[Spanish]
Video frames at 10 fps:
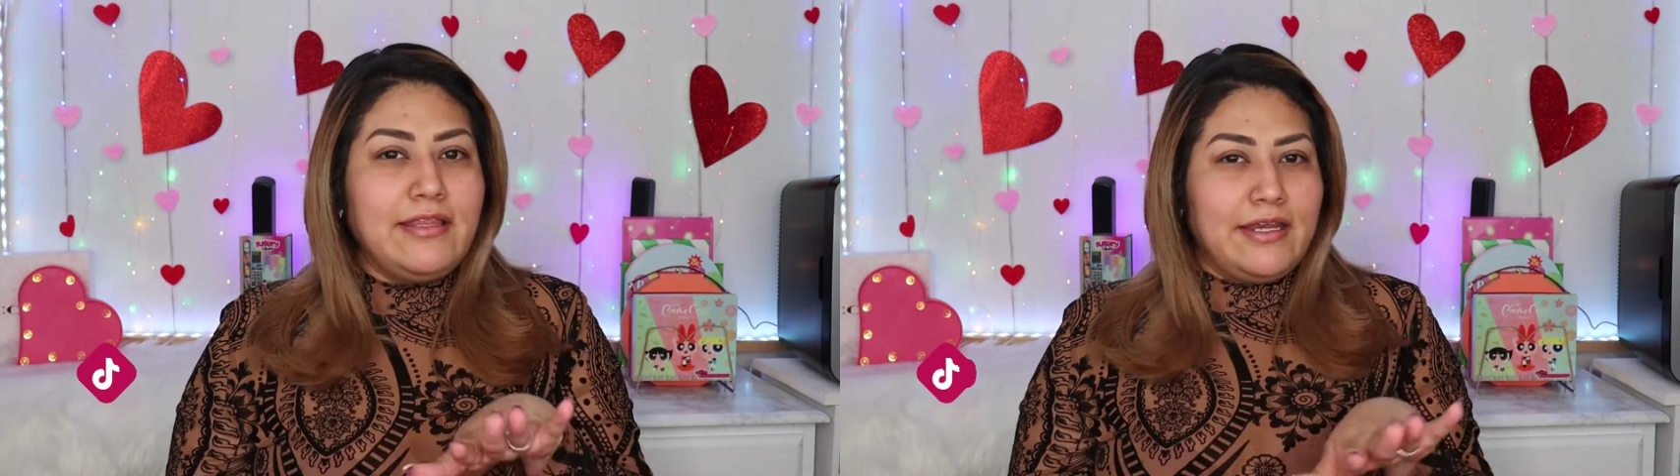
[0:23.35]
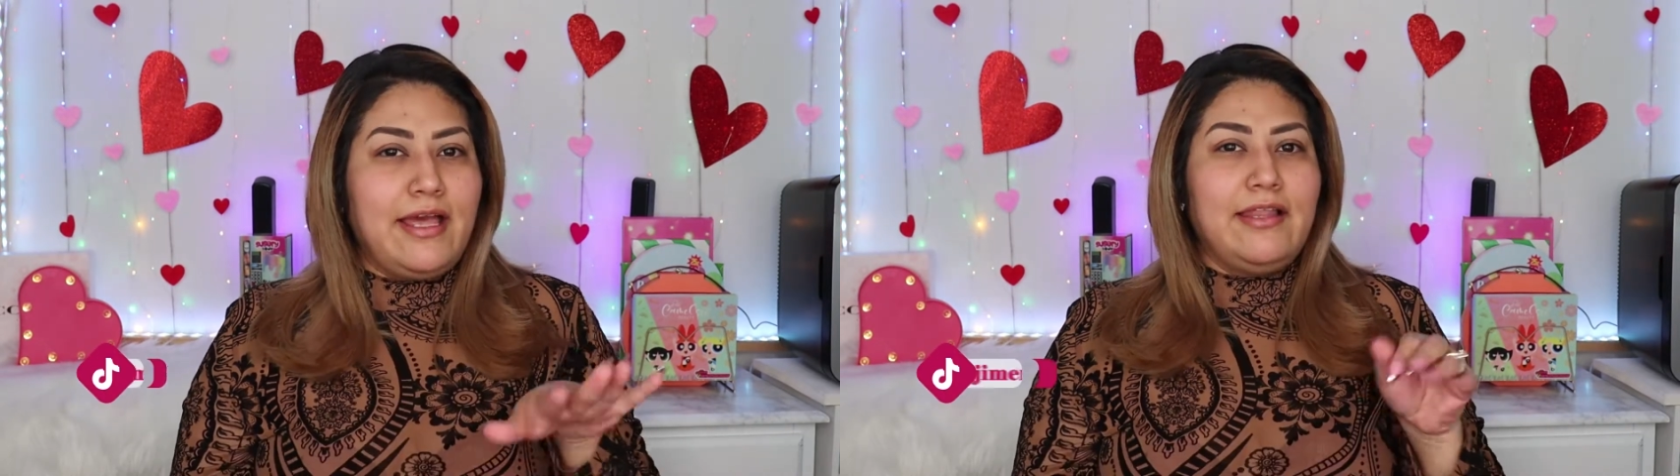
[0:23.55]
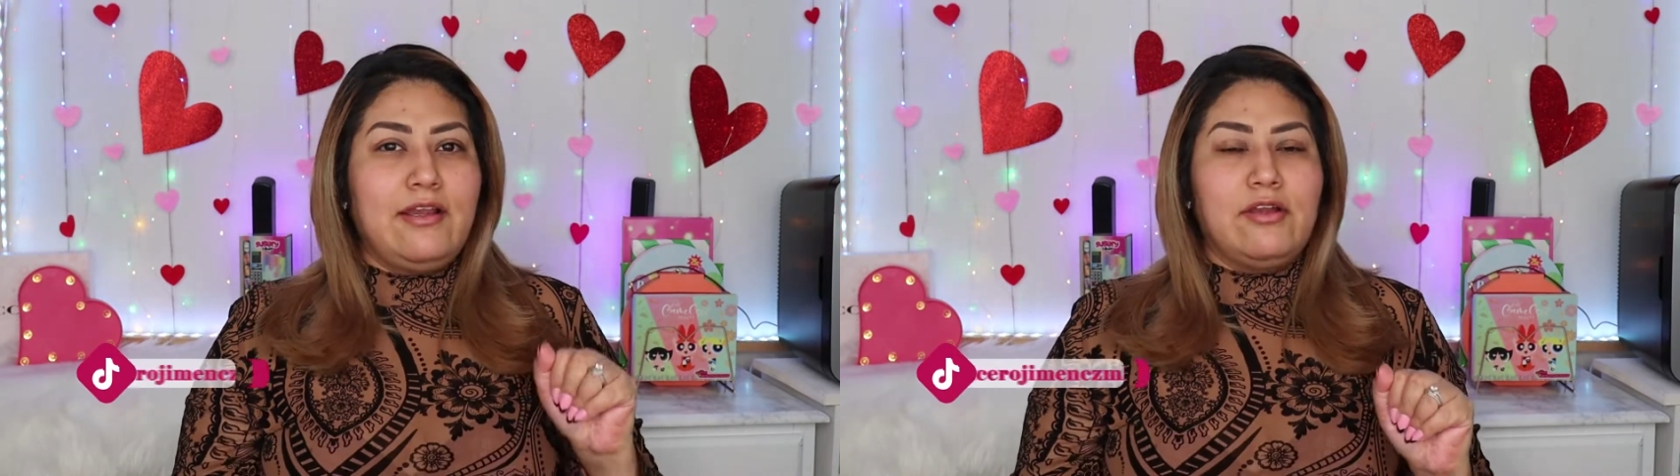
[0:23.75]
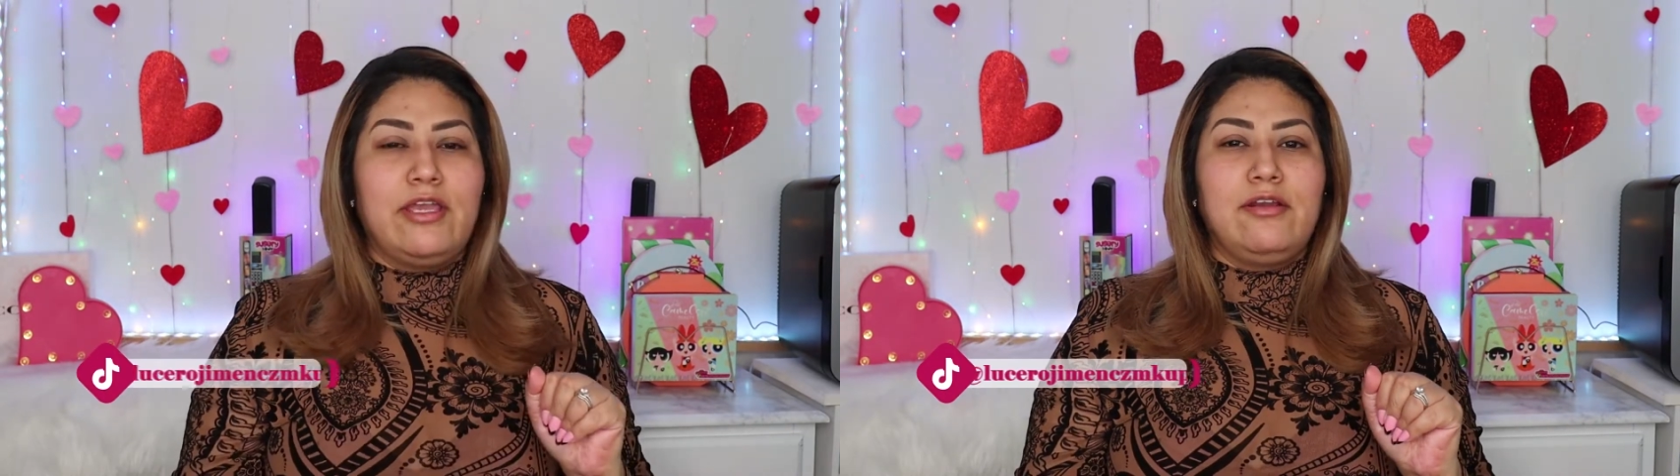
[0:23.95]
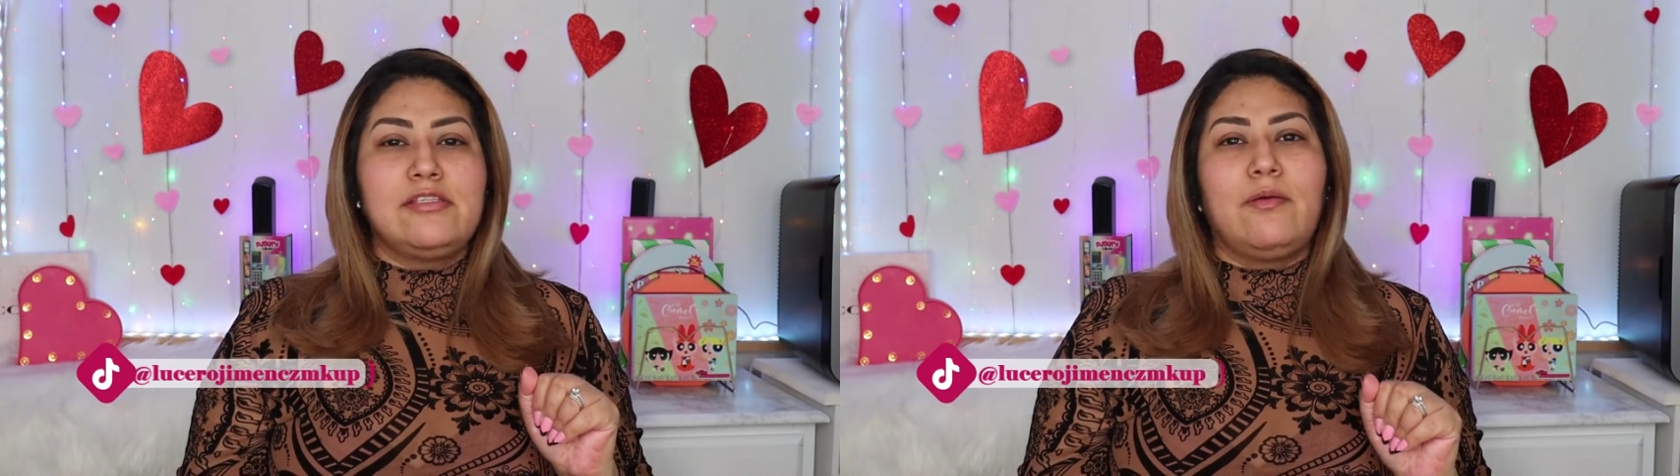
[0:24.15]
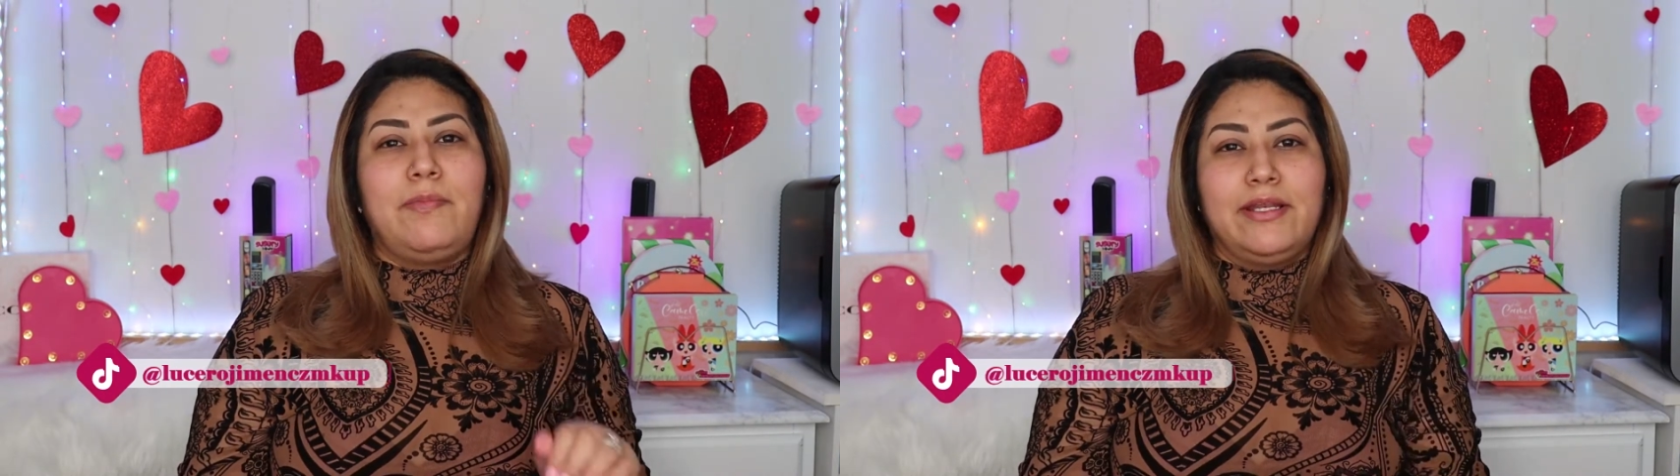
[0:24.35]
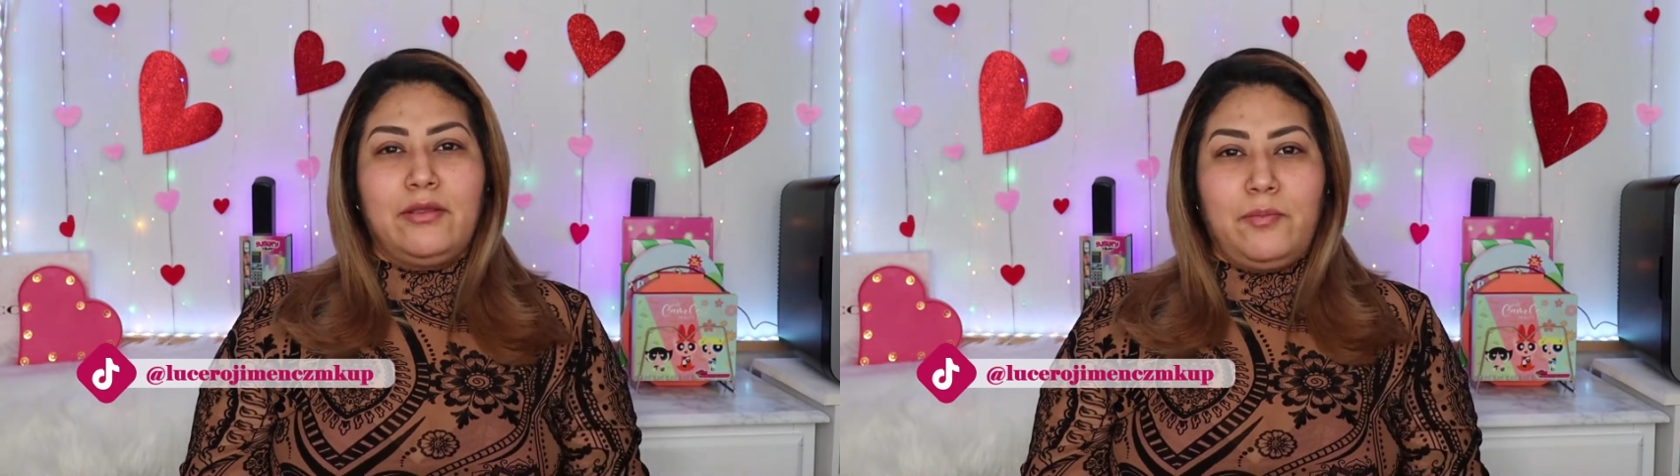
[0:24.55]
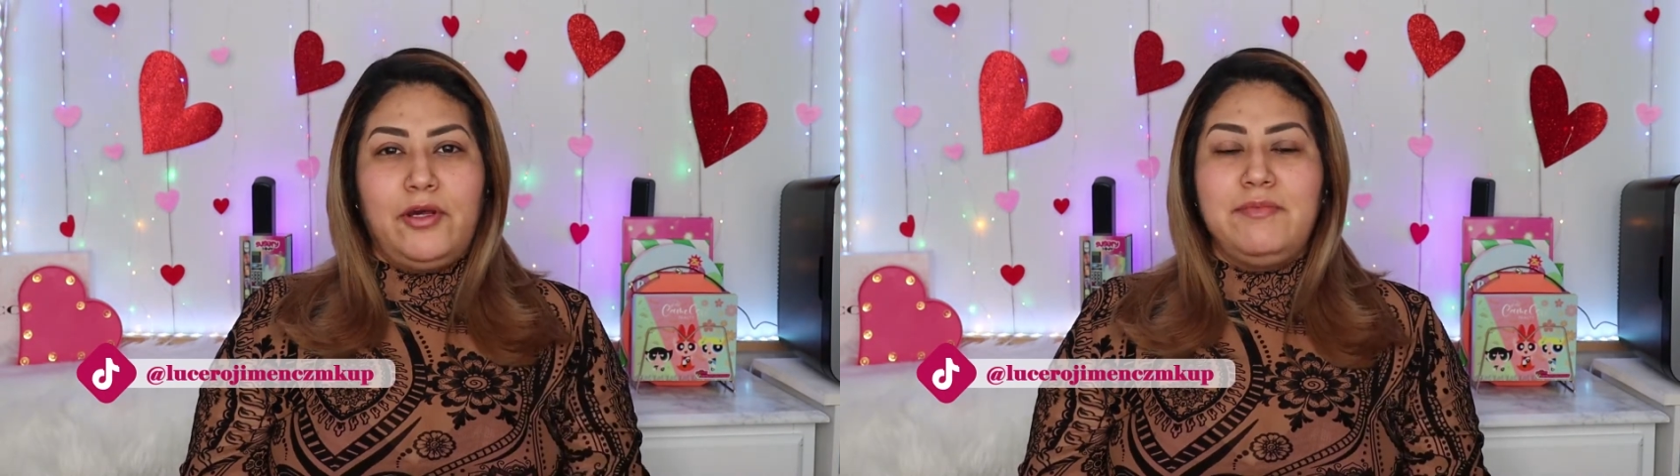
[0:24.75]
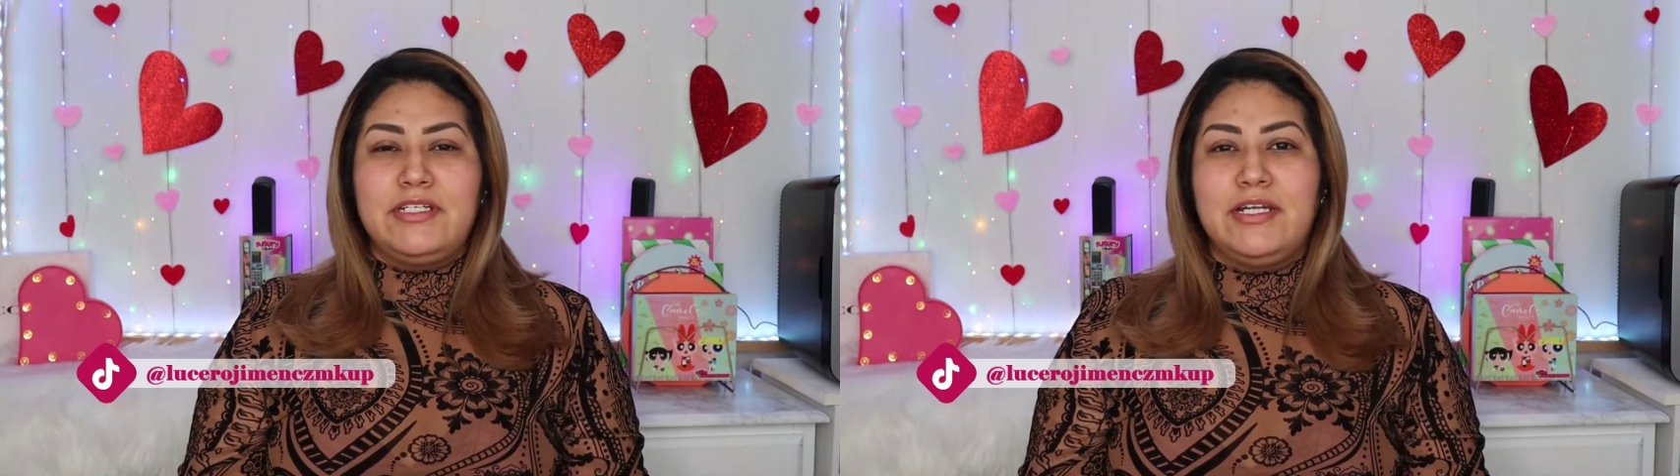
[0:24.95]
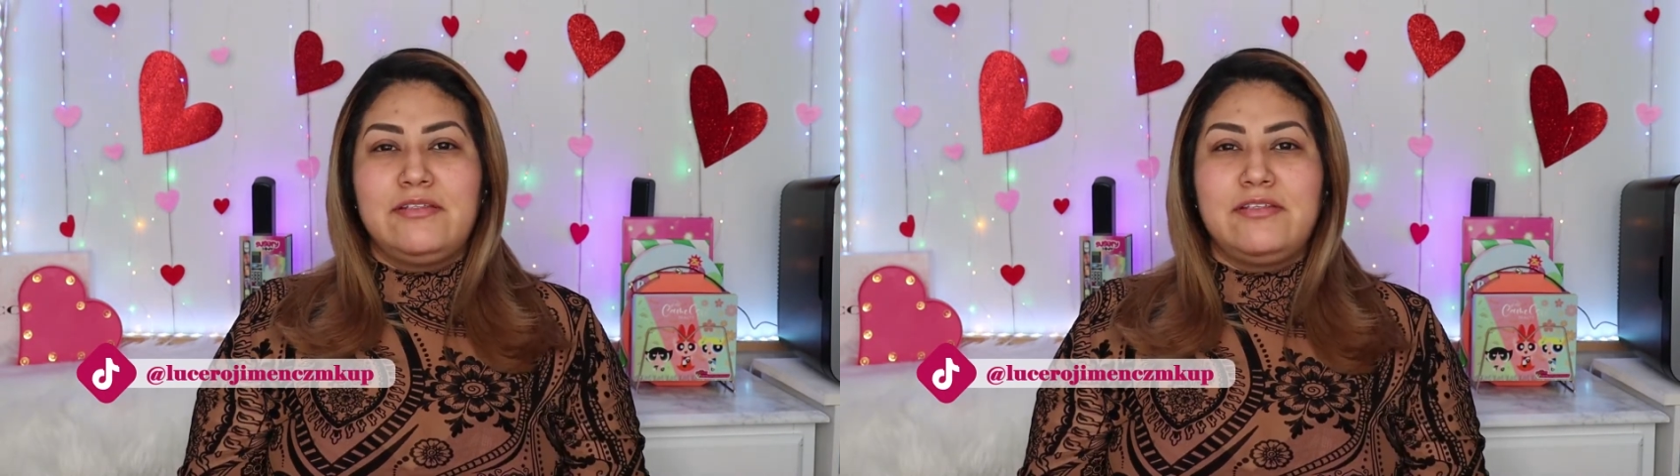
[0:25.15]
de nada de lo que yo les comparto por
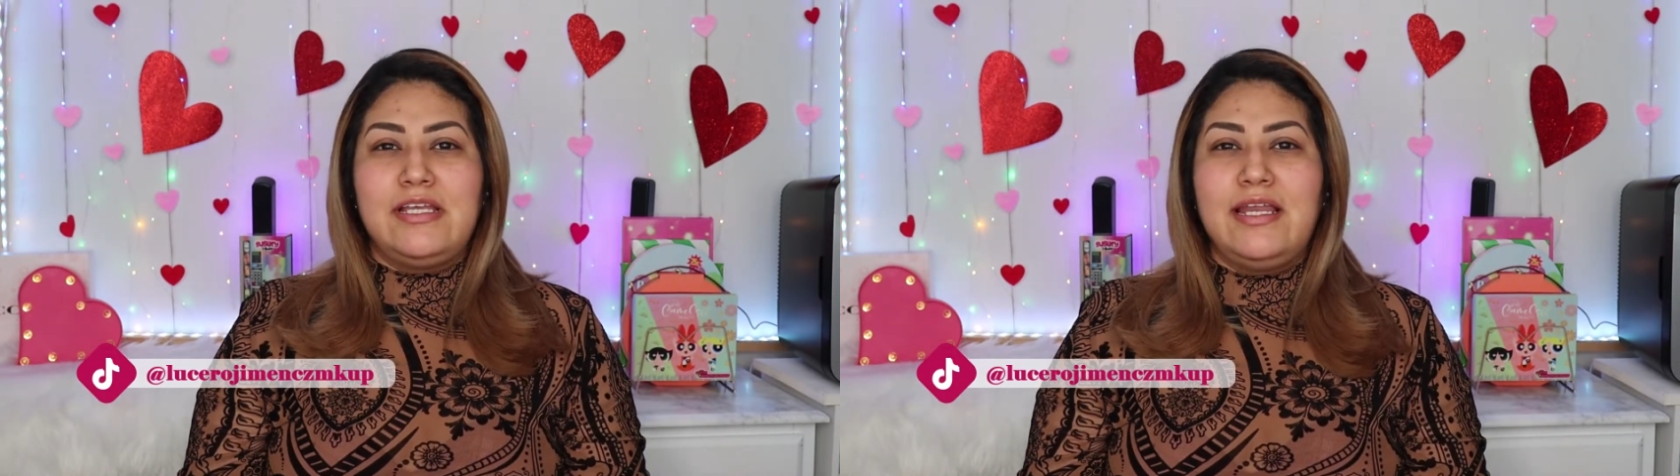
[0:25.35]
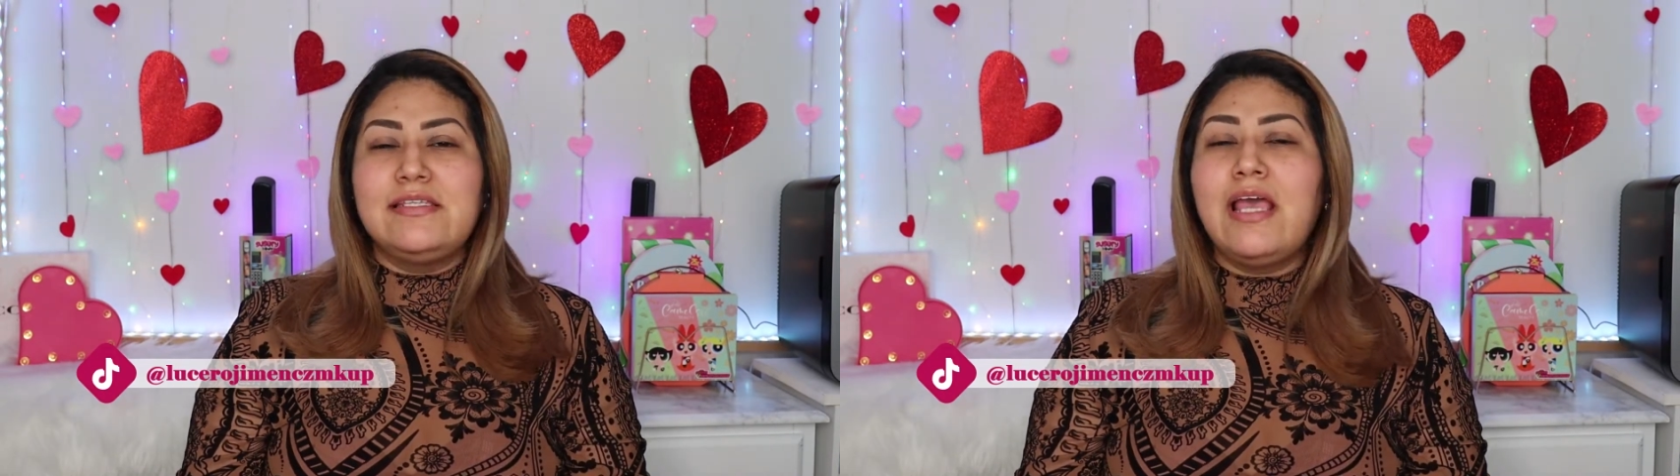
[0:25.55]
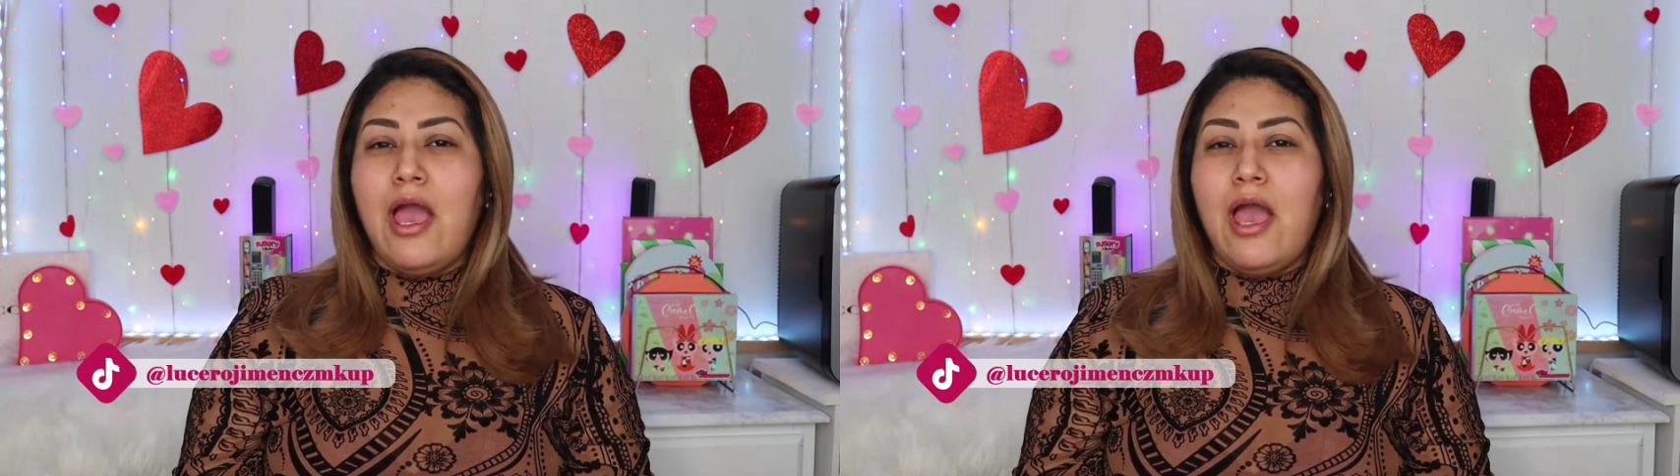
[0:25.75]
mis redes sociales,